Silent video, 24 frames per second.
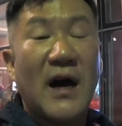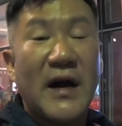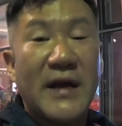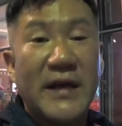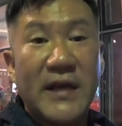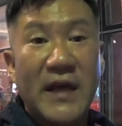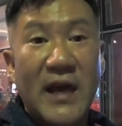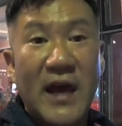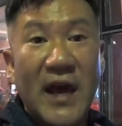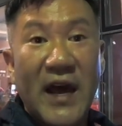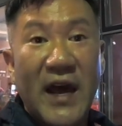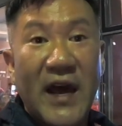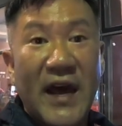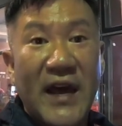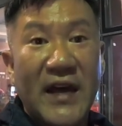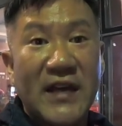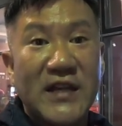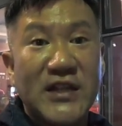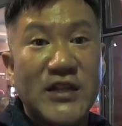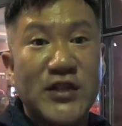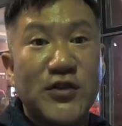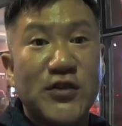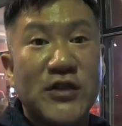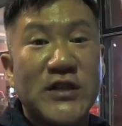い、
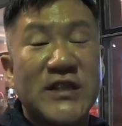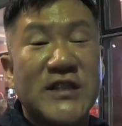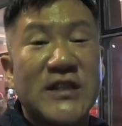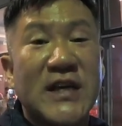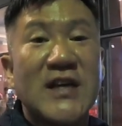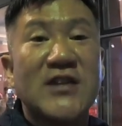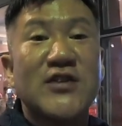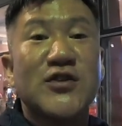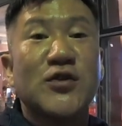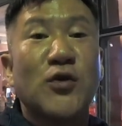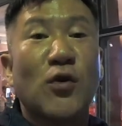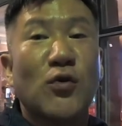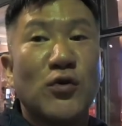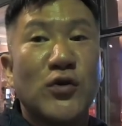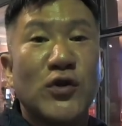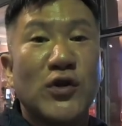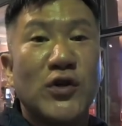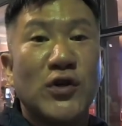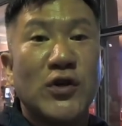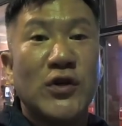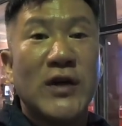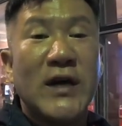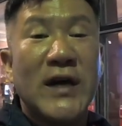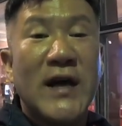えー、22時35
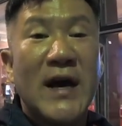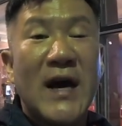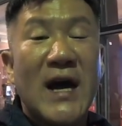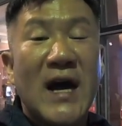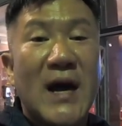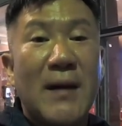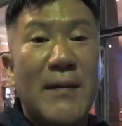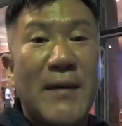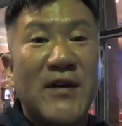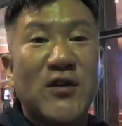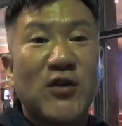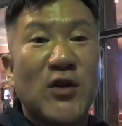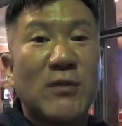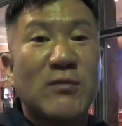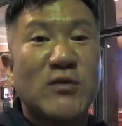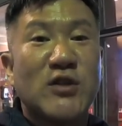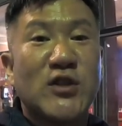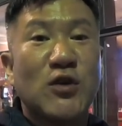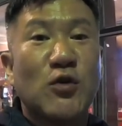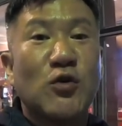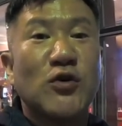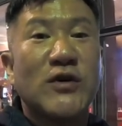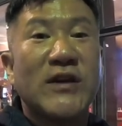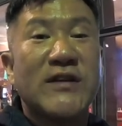分えー、ベトナム
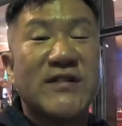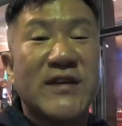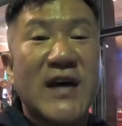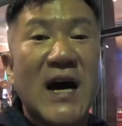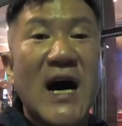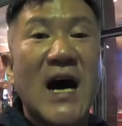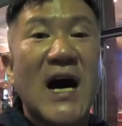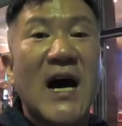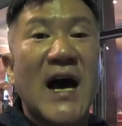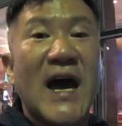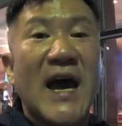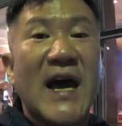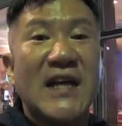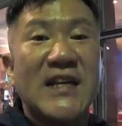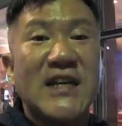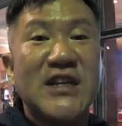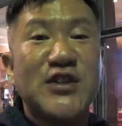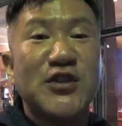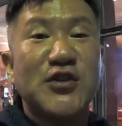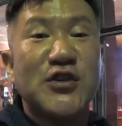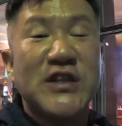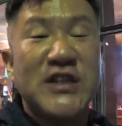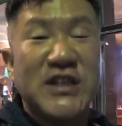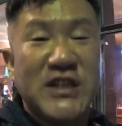時刻ですが、えー、
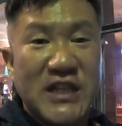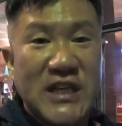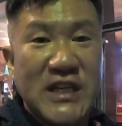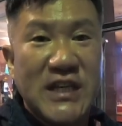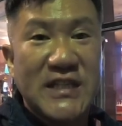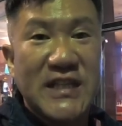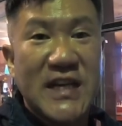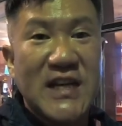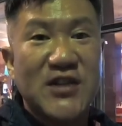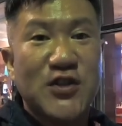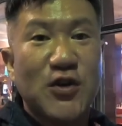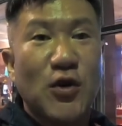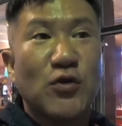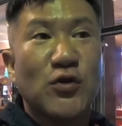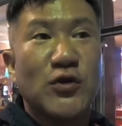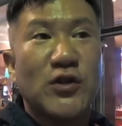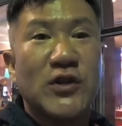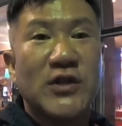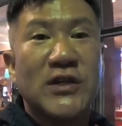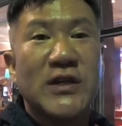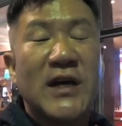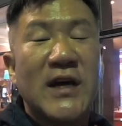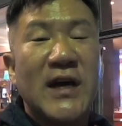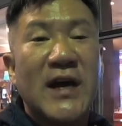22時35
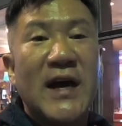分、